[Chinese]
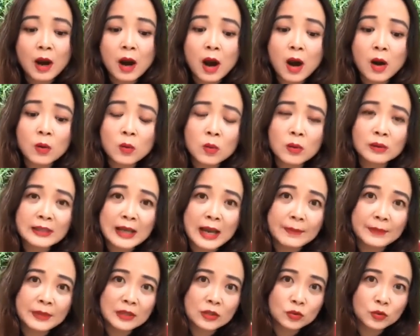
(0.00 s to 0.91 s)
而郭
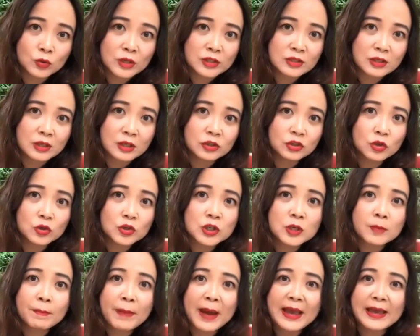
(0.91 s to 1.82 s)
台铭的角色就
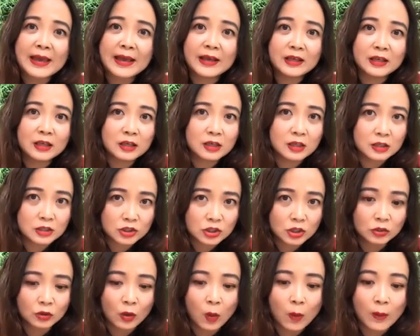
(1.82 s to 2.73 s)
是扮演一个
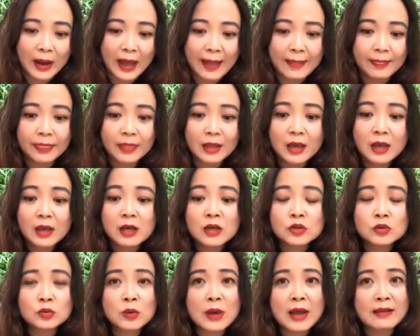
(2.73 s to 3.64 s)
正统男，
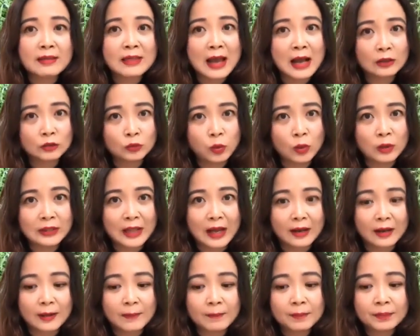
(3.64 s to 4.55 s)
虽然他脱
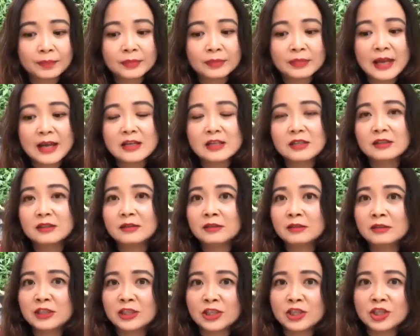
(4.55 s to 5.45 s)
党了，但
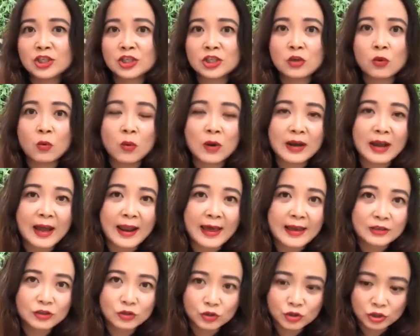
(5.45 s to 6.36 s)
其实我看
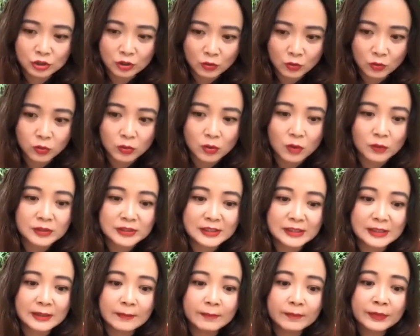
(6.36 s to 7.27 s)
来就是个苦肉
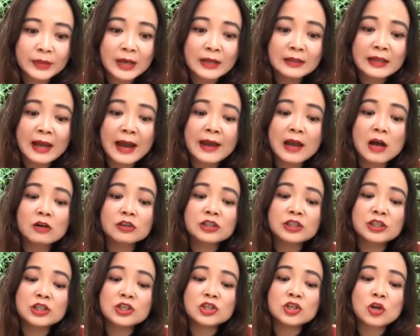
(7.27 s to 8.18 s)
计，他要
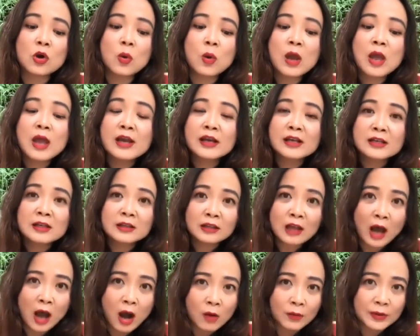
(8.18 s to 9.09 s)
吸收
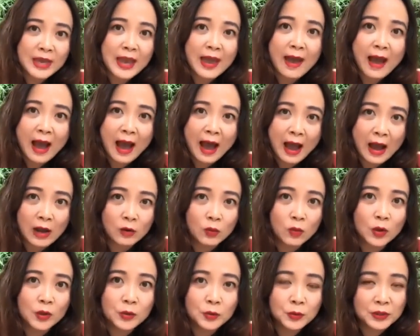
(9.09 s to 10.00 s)
讨厌韩
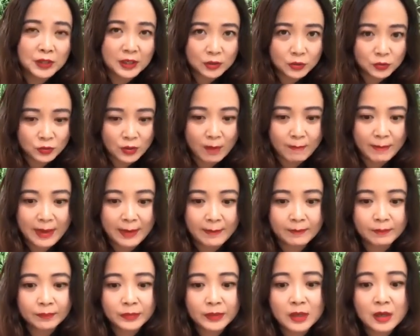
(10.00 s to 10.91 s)
国瑜的选民。